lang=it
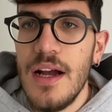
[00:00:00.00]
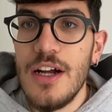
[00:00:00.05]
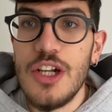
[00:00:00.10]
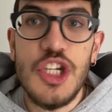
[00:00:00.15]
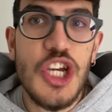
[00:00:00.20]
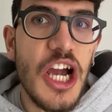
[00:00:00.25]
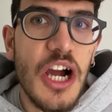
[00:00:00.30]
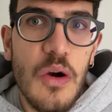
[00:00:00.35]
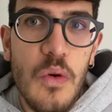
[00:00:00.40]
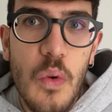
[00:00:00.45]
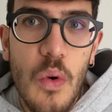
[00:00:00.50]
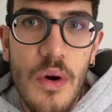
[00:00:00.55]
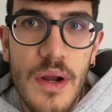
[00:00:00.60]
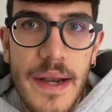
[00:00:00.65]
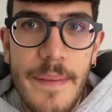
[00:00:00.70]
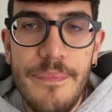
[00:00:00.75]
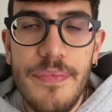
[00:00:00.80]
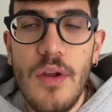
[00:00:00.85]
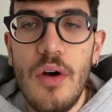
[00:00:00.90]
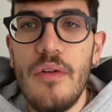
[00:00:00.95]
eh, ci ha a
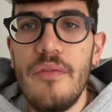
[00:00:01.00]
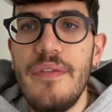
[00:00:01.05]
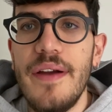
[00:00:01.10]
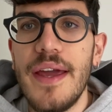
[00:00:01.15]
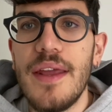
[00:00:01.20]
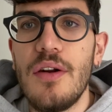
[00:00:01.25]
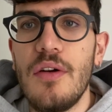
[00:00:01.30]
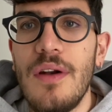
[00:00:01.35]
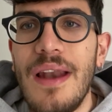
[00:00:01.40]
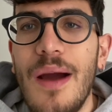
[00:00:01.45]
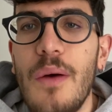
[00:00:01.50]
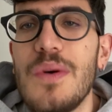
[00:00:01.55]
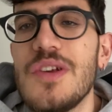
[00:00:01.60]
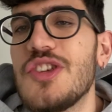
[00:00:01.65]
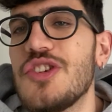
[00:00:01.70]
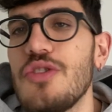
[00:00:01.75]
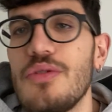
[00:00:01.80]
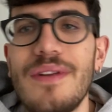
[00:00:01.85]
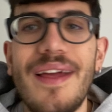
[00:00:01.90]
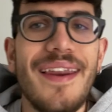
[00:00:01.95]
cuore, ovvero la
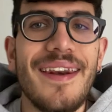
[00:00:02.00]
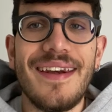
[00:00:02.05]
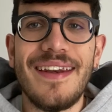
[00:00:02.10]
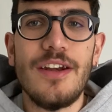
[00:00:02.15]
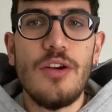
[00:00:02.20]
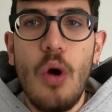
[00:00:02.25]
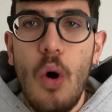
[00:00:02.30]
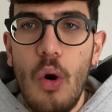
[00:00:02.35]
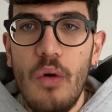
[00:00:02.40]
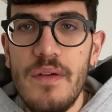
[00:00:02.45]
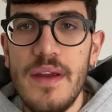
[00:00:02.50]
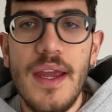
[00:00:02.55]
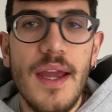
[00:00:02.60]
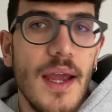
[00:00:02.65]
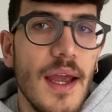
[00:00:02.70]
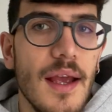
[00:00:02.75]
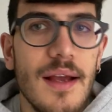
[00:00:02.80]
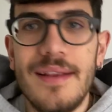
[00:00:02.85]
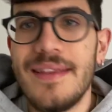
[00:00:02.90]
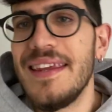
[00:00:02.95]
questione rinnovi,
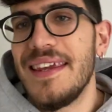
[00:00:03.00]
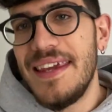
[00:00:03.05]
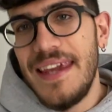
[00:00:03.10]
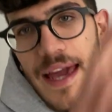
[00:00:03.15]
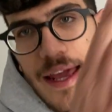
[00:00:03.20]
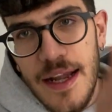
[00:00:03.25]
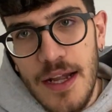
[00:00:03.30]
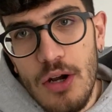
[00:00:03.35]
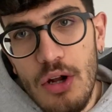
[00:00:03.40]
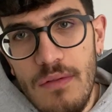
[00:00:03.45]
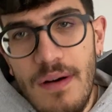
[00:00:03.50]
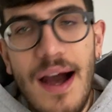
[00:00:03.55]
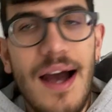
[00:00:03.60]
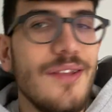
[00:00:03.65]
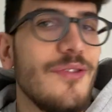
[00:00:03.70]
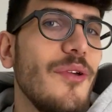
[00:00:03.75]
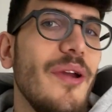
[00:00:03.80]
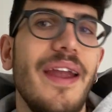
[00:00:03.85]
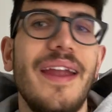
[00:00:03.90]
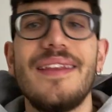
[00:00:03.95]
di chi ha
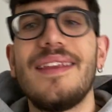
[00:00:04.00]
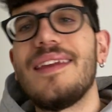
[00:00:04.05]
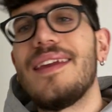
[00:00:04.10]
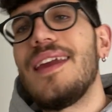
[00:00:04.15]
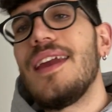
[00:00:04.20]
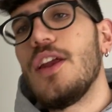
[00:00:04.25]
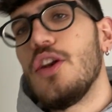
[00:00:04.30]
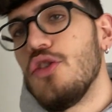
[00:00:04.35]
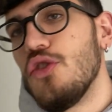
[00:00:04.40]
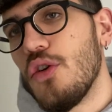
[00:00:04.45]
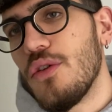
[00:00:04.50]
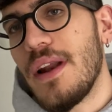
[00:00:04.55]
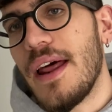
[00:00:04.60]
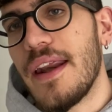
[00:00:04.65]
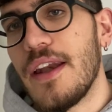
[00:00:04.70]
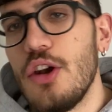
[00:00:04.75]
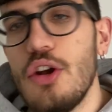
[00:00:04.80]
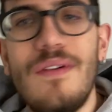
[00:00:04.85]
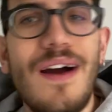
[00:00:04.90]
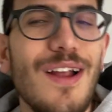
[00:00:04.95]
rinnovato e di chi non ha
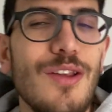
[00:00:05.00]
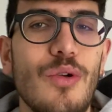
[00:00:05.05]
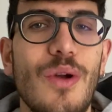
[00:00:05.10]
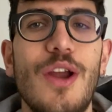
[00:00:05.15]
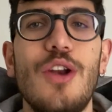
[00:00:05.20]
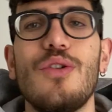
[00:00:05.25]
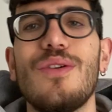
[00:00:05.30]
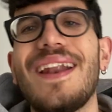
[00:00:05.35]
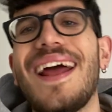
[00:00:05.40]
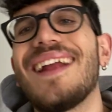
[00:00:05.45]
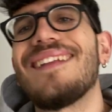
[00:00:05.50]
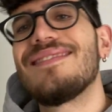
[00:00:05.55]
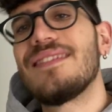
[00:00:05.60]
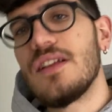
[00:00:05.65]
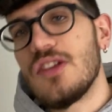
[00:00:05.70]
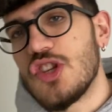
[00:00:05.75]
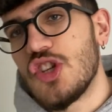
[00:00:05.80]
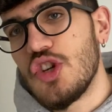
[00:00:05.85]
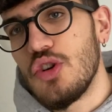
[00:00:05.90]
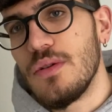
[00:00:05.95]
rinnovato e non ha
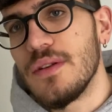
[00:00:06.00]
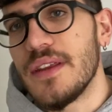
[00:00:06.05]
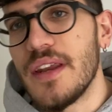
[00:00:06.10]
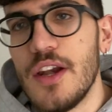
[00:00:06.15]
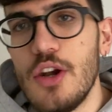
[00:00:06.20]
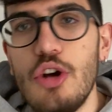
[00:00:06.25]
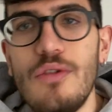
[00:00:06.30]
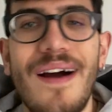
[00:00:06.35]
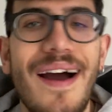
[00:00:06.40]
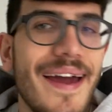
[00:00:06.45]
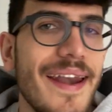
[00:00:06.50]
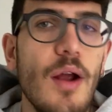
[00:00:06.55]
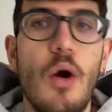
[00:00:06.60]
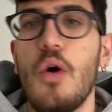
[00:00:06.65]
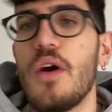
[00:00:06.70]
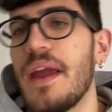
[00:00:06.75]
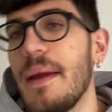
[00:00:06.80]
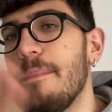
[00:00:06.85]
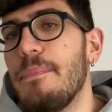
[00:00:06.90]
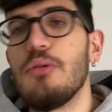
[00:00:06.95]
intenzione di rinnovare
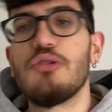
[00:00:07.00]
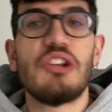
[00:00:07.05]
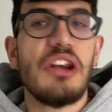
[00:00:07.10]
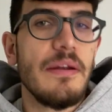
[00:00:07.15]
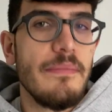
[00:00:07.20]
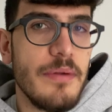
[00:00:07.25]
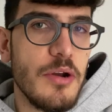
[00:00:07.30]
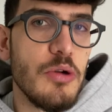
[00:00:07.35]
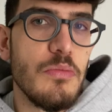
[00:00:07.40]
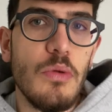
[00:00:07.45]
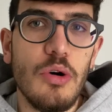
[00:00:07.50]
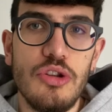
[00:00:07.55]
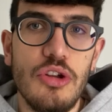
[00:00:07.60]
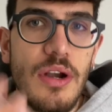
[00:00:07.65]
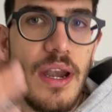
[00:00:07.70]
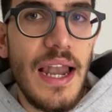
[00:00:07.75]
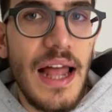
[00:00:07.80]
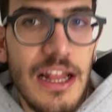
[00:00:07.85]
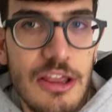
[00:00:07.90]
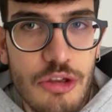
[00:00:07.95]
o che potrebbe in un modo o
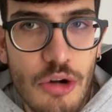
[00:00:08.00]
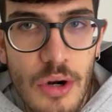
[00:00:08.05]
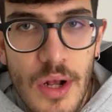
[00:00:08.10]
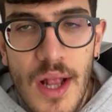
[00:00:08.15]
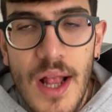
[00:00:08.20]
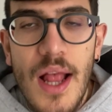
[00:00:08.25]
nell'altro